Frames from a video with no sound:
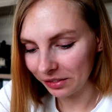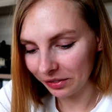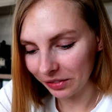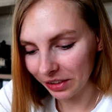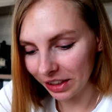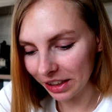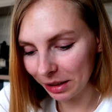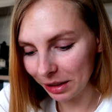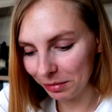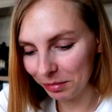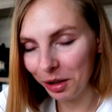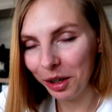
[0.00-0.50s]

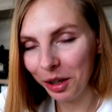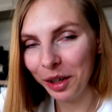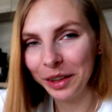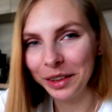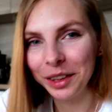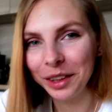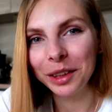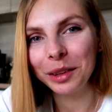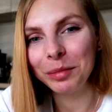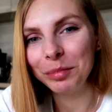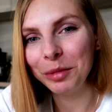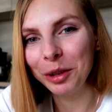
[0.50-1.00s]
Это мой,
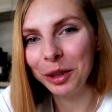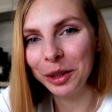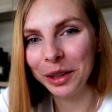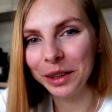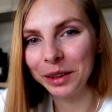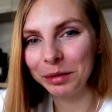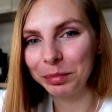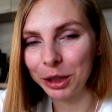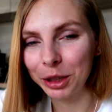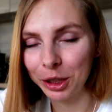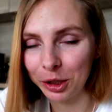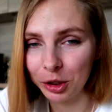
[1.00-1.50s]
нет
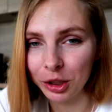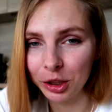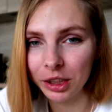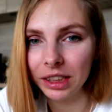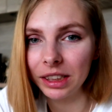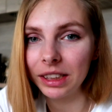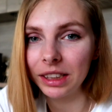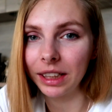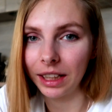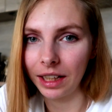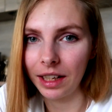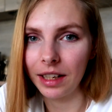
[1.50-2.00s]
мой.
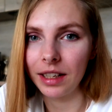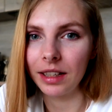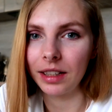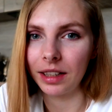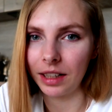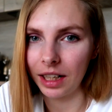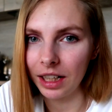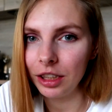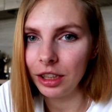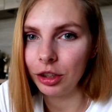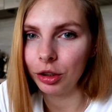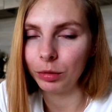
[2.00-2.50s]
Приходится три
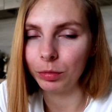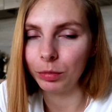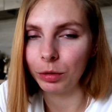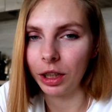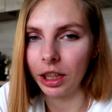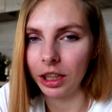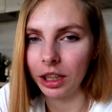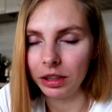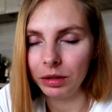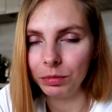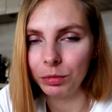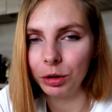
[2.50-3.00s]
искать, чтобы
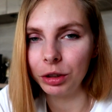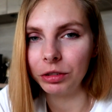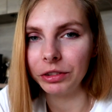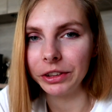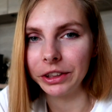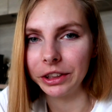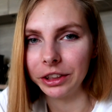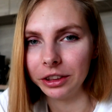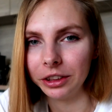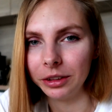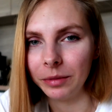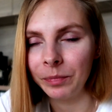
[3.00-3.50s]
каждому
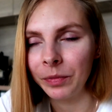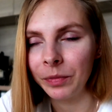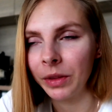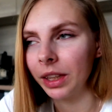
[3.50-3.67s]
хватило.